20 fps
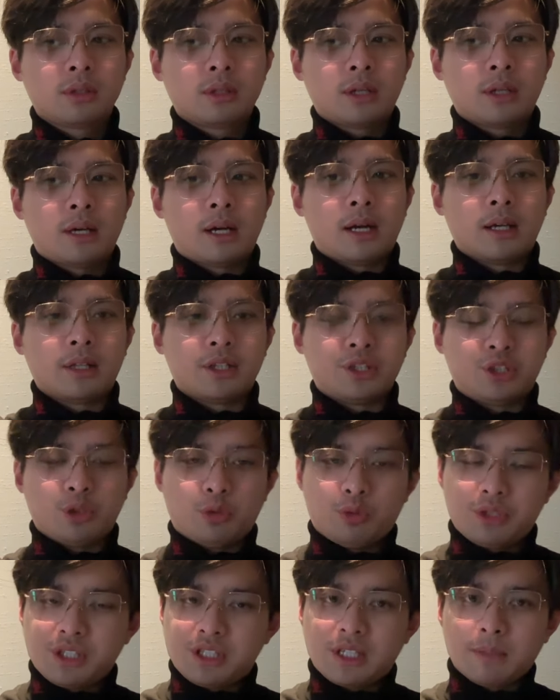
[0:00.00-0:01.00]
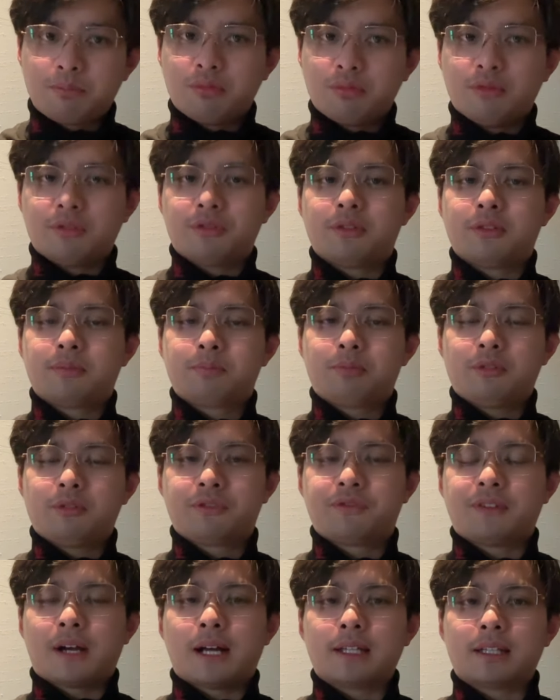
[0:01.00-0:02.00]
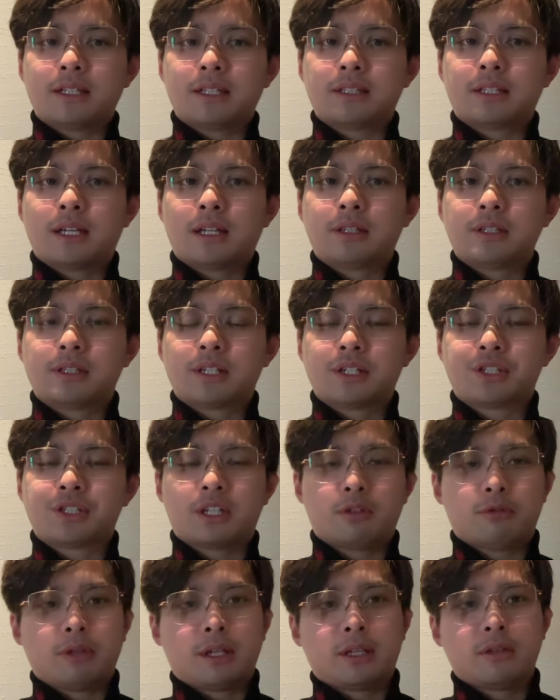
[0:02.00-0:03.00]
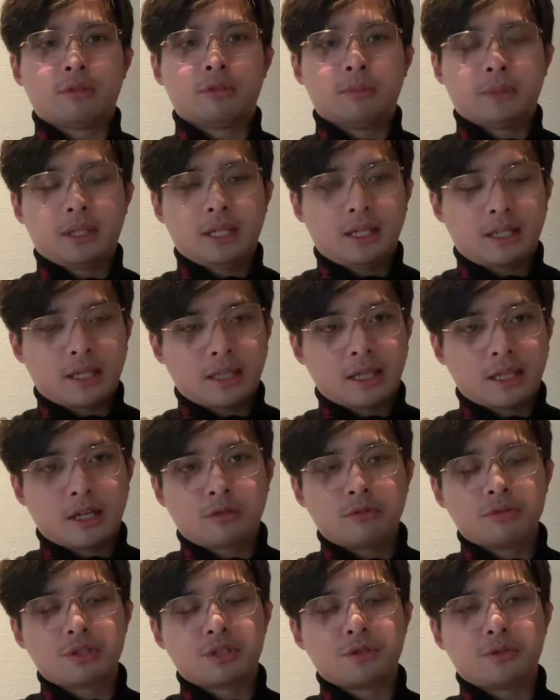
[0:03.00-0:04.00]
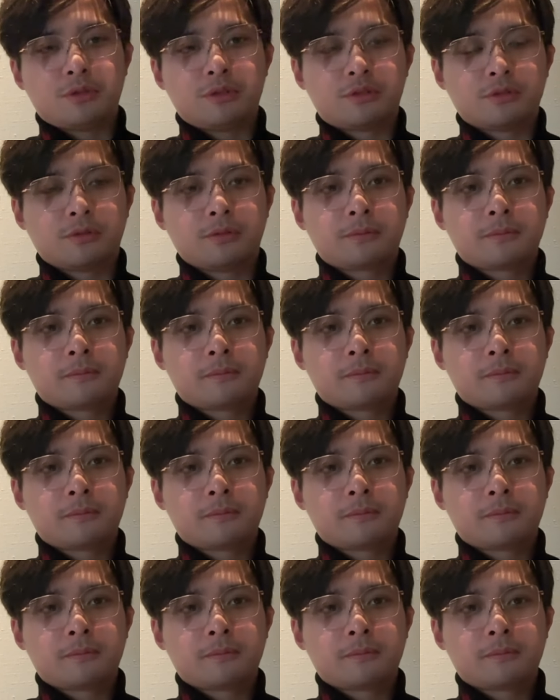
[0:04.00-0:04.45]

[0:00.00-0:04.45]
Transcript: 啊，有一些不不法的一些一些行为，我们也给他公之于众。